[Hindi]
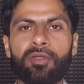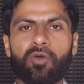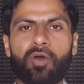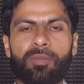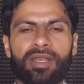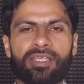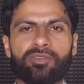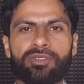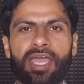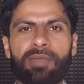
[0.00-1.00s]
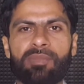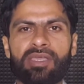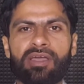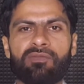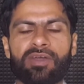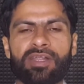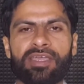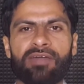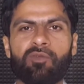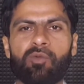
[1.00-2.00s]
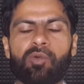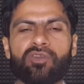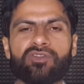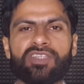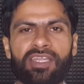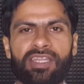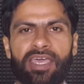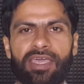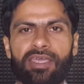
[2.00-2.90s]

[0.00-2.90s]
तो हमारा जो टाइमिंग का फ़र्क है वो बहुत ज़्यादा है